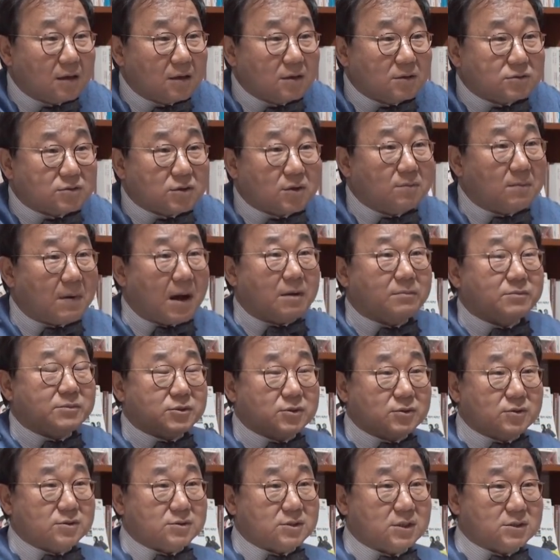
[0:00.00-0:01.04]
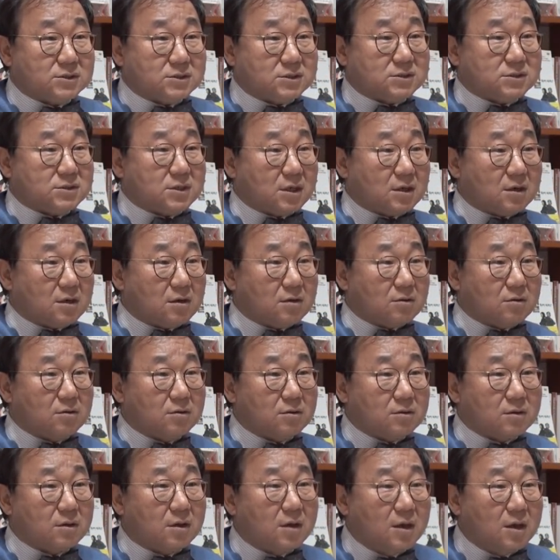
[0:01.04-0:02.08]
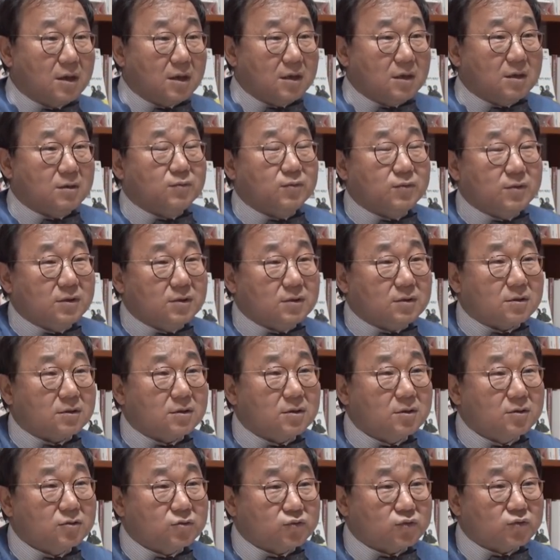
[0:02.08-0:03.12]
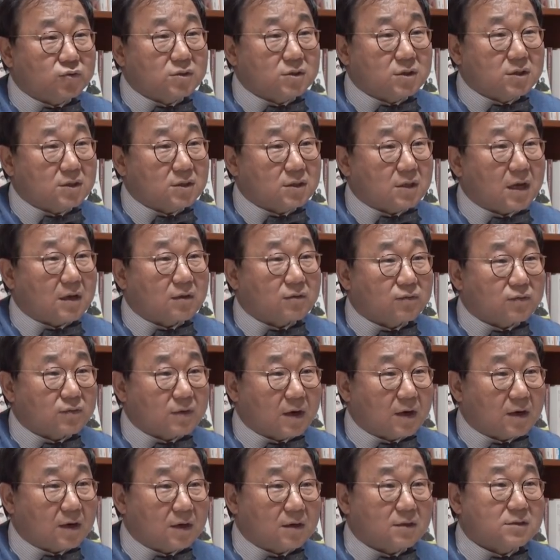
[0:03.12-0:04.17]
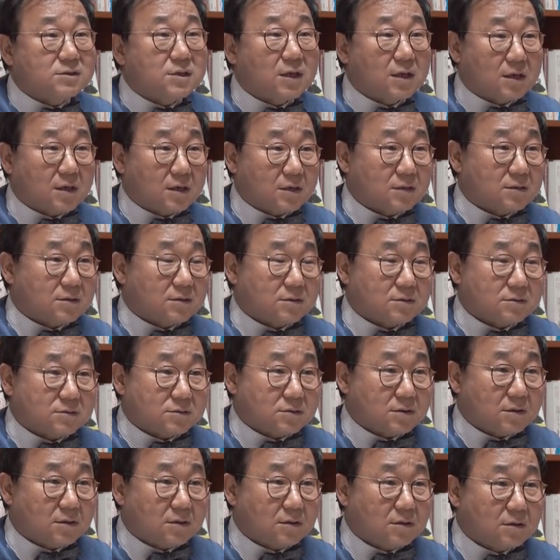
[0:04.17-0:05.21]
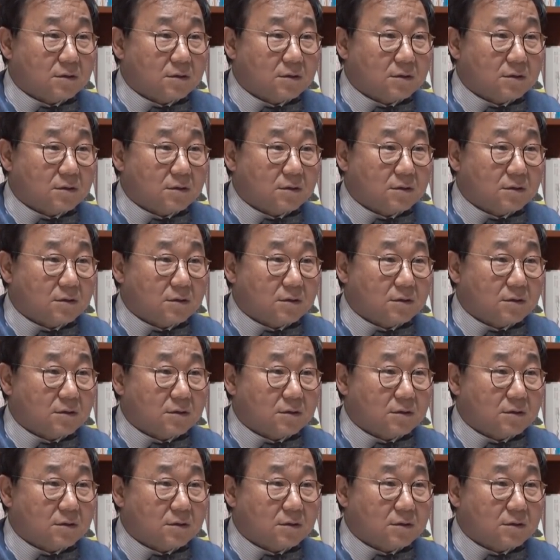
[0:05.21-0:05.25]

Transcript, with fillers: 저 마음속을 서친 생각은 이분이 드디어 죽을 길을 갔구나라는 생각이 들었어요.